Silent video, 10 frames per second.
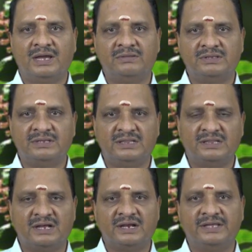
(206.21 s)
அது வந்து
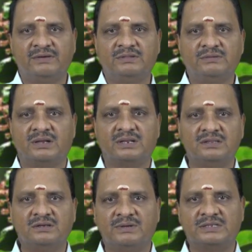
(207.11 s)
என்ன நீங்கள் வந்து
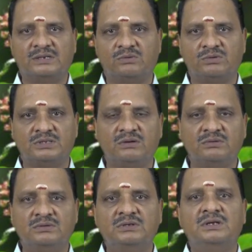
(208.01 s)
மருந்து மாத்திரை கொடுத்தாலும்